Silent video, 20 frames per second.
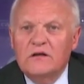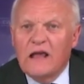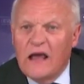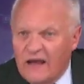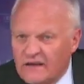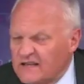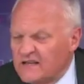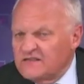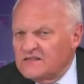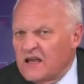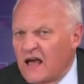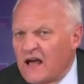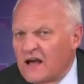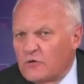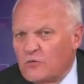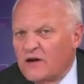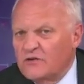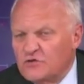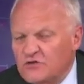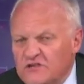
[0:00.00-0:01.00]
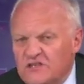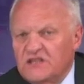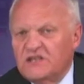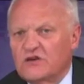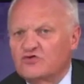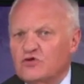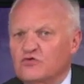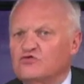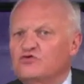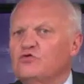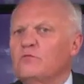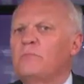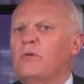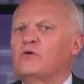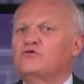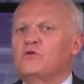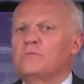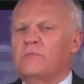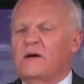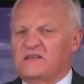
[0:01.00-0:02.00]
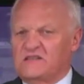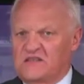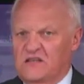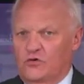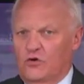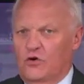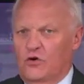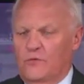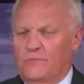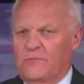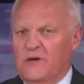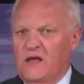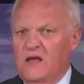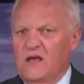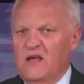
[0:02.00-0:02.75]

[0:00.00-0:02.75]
Ah, ça sert à quoi de dire je ne supporte pas cette Europe